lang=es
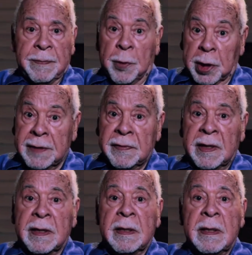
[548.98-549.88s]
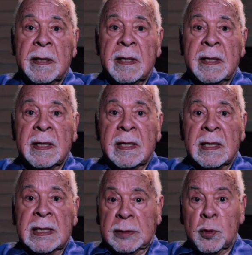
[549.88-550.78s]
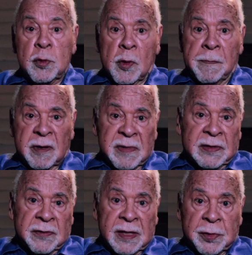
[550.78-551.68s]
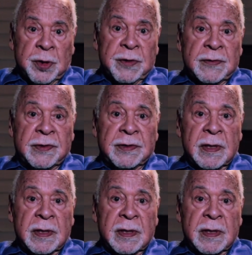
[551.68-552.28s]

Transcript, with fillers: por ende, es un compromiso de todos